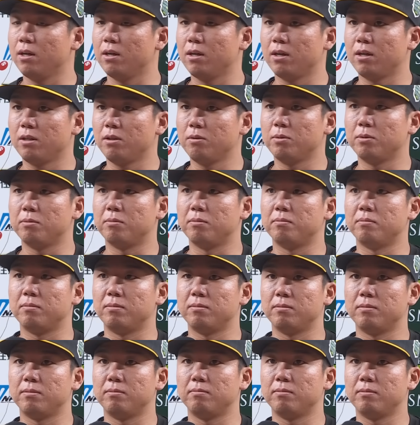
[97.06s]
いやで
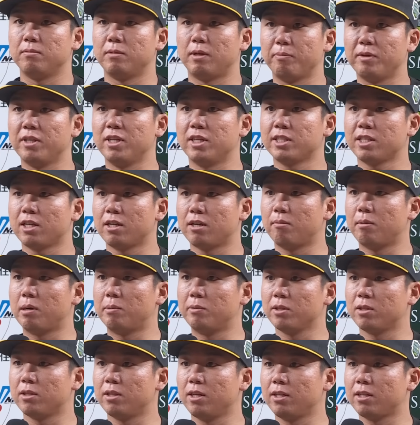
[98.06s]
も、まあ、皆さんが
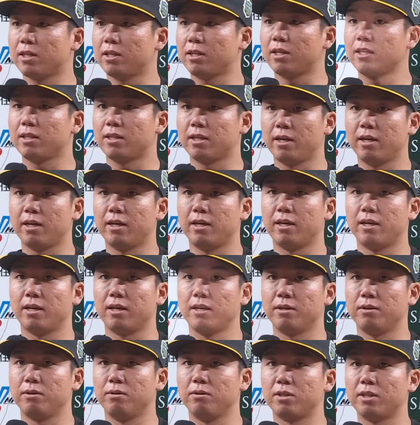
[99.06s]
守っていただい
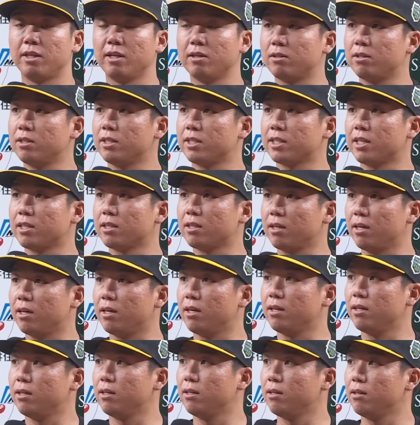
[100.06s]
て打ってくださっ
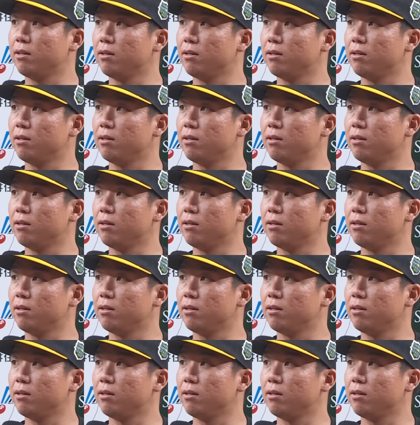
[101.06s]
て